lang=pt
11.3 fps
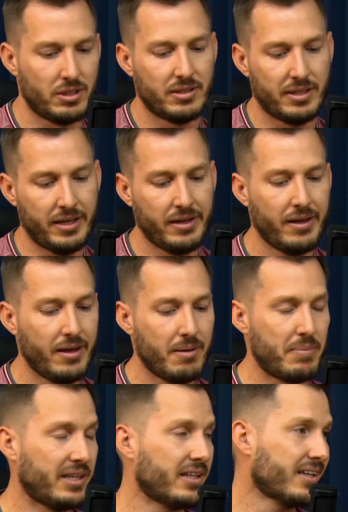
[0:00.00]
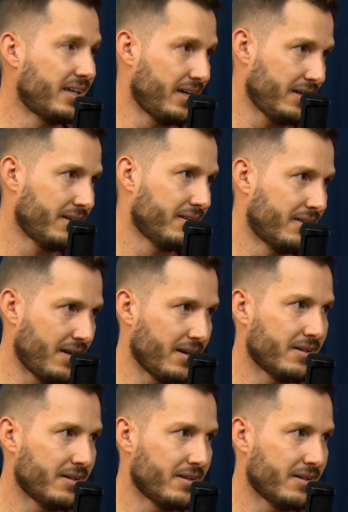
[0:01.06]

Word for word: né? Pena que, né?